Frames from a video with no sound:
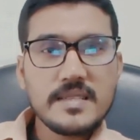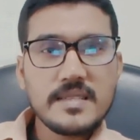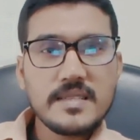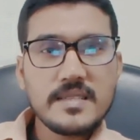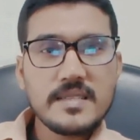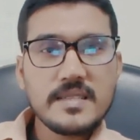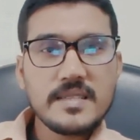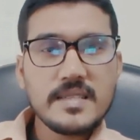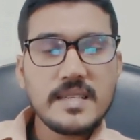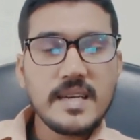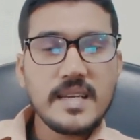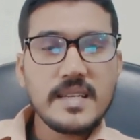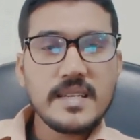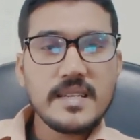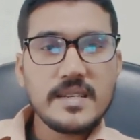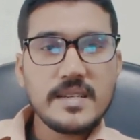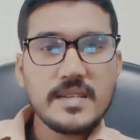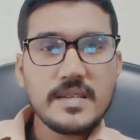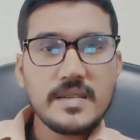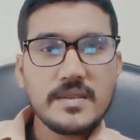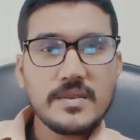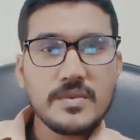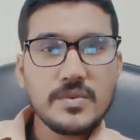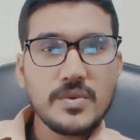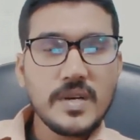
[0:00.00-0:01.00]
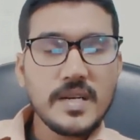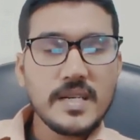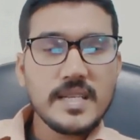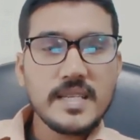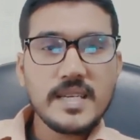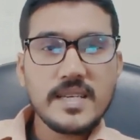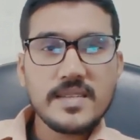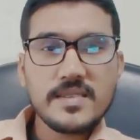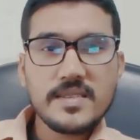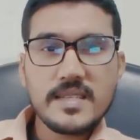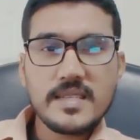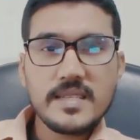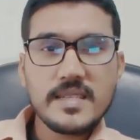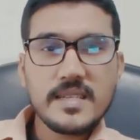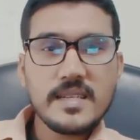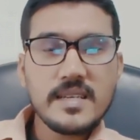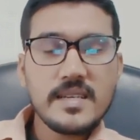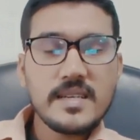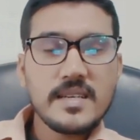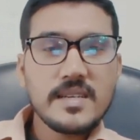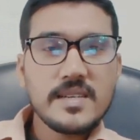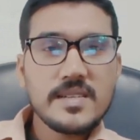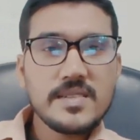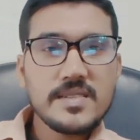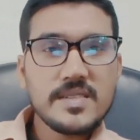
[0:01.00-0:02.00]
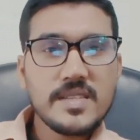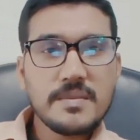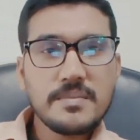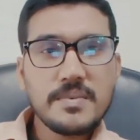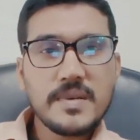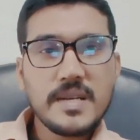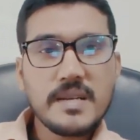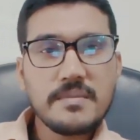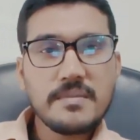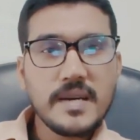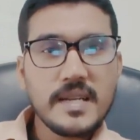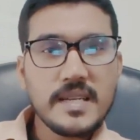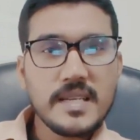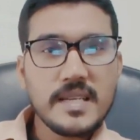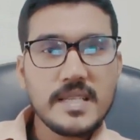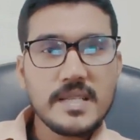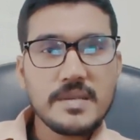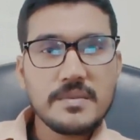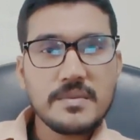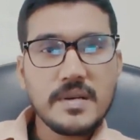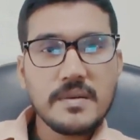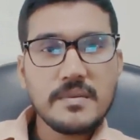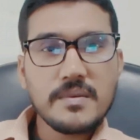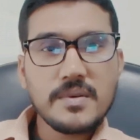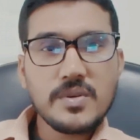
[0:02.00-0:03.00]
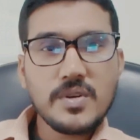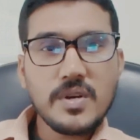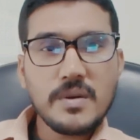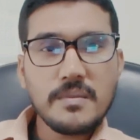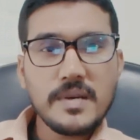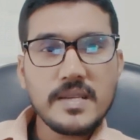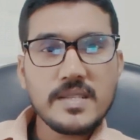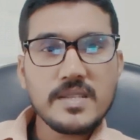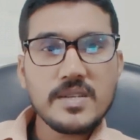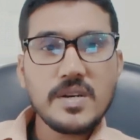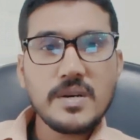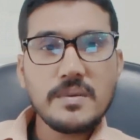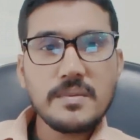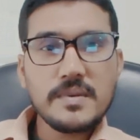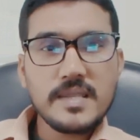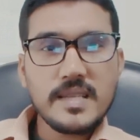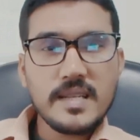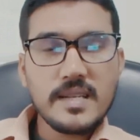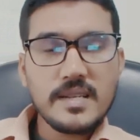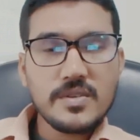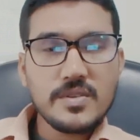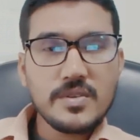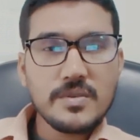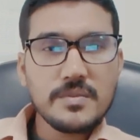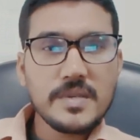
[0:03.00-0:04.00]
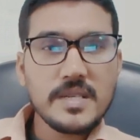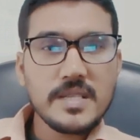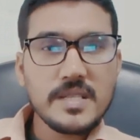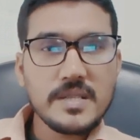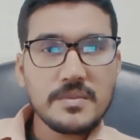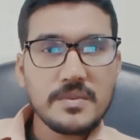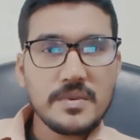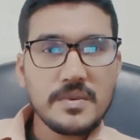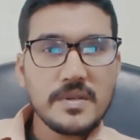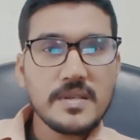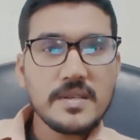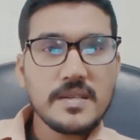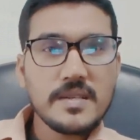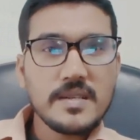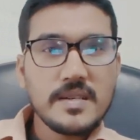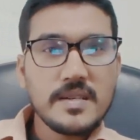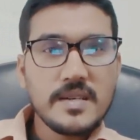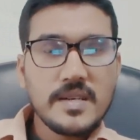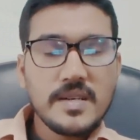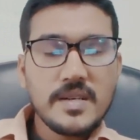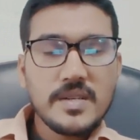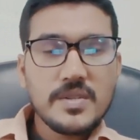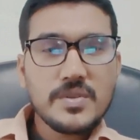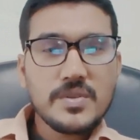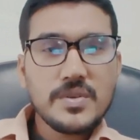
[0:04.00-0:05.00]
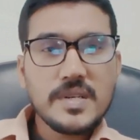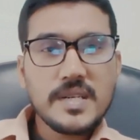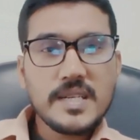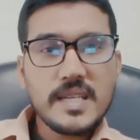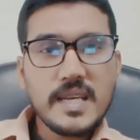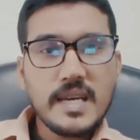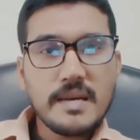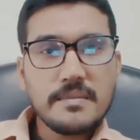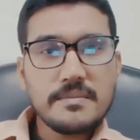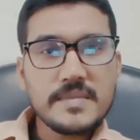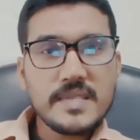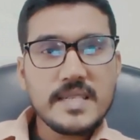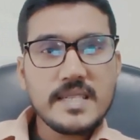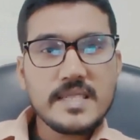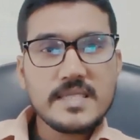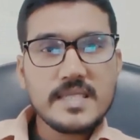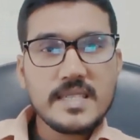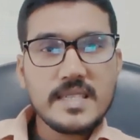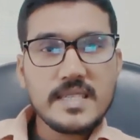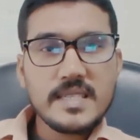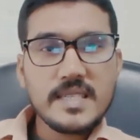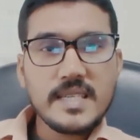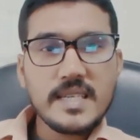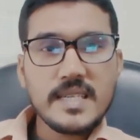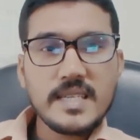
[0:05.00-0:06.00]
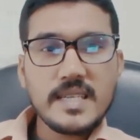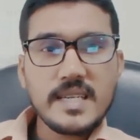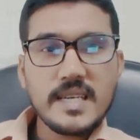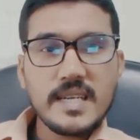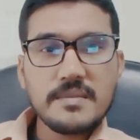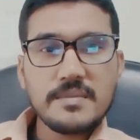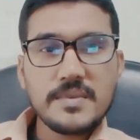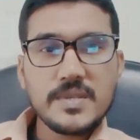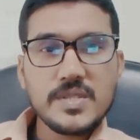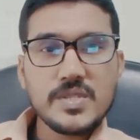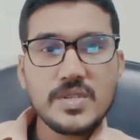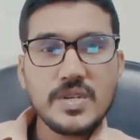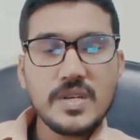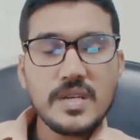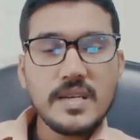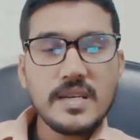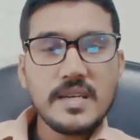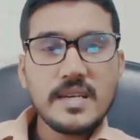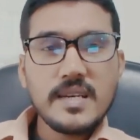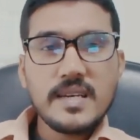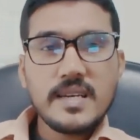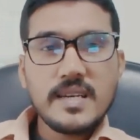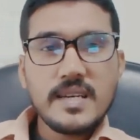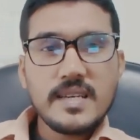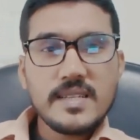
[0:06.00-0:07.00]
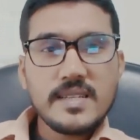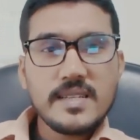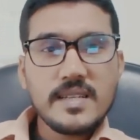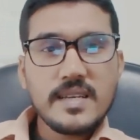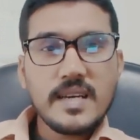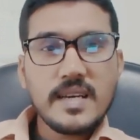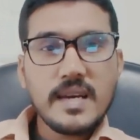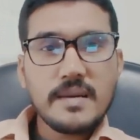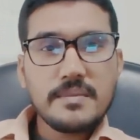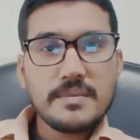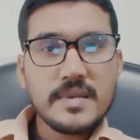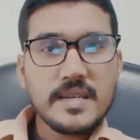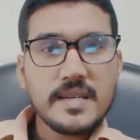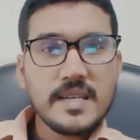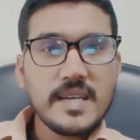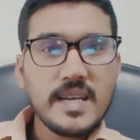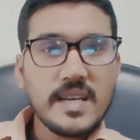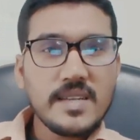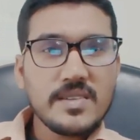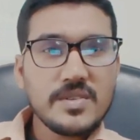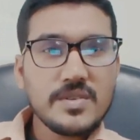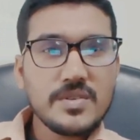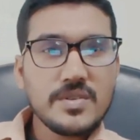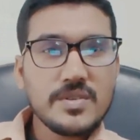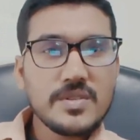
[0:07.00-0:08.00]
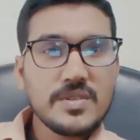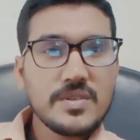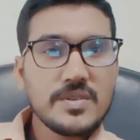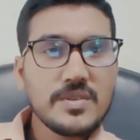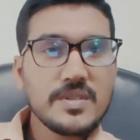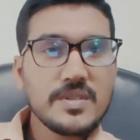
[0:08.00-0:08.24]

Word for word: ইয়ান ওয়াইটিং এজেন্টের জিপিএল বাড়িয়ে দেবো এবং কমাতে হবে তাহলে কমিয়ে দেব তো এটা আপনারা সাথে টেকনিক্যাল বিষয় আপনারা কাজ করতে করতে